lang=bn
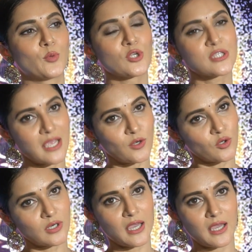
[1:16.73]

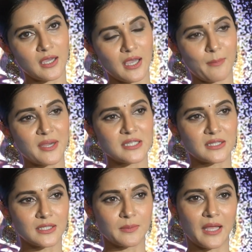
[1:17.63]
পরিচালকরা আমার
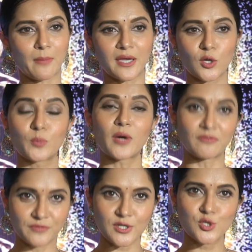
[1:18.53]
সাথে মানে আমাকে খুব
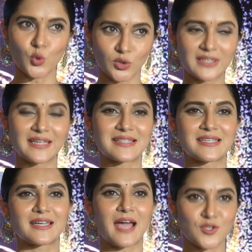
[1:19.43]
কমফর্ট জোন
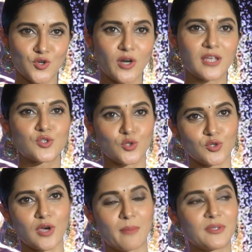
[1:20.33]
দিয়েছে কাজ করার
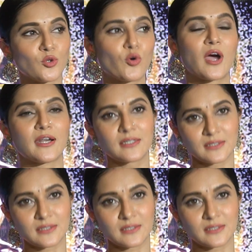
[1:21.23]
জন্য আমি তো ওখান